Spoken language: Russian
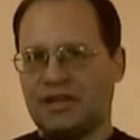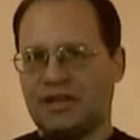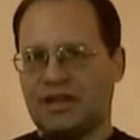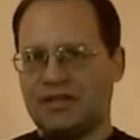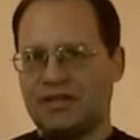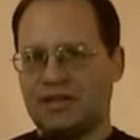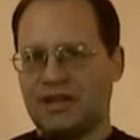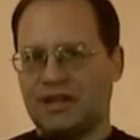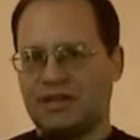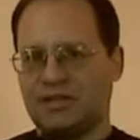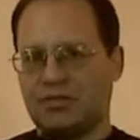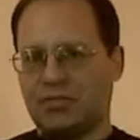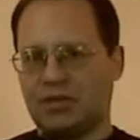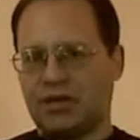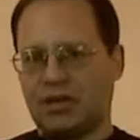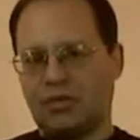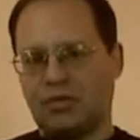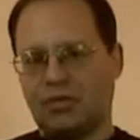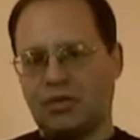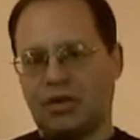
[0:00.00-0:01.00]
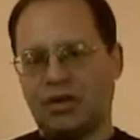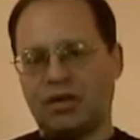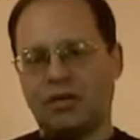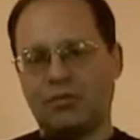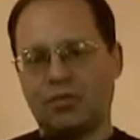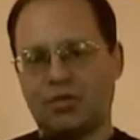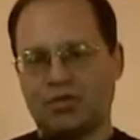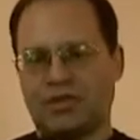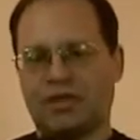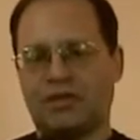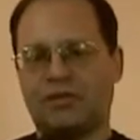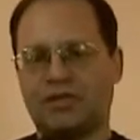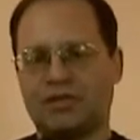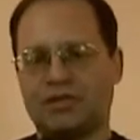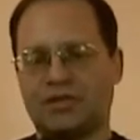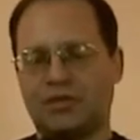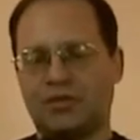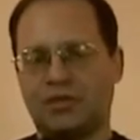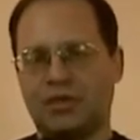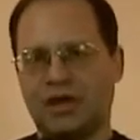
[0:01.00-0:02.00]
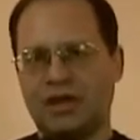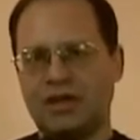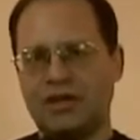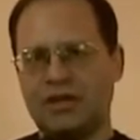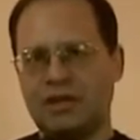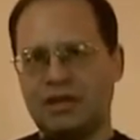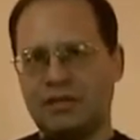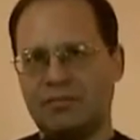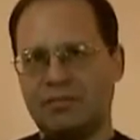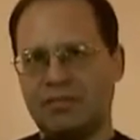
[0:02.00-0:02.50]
наследство на постсоветской Украине,